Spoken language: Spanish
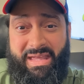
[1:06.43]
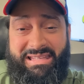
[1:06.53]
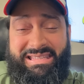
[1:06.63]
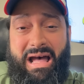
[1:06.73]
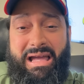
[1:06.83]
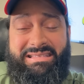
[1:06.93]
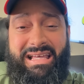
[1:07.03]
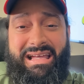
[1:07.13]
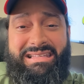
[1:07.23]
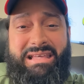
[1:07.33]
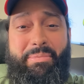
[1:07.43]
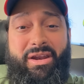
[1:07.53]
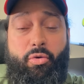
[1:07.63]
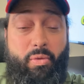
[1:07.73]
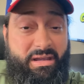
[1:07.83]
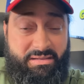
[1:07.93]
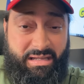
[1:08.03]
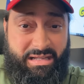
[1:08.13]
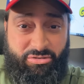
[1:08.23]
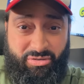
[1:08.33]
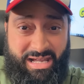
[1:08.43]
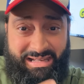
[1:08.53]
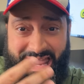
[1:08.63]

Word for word: esa, esa, vergüenza nacional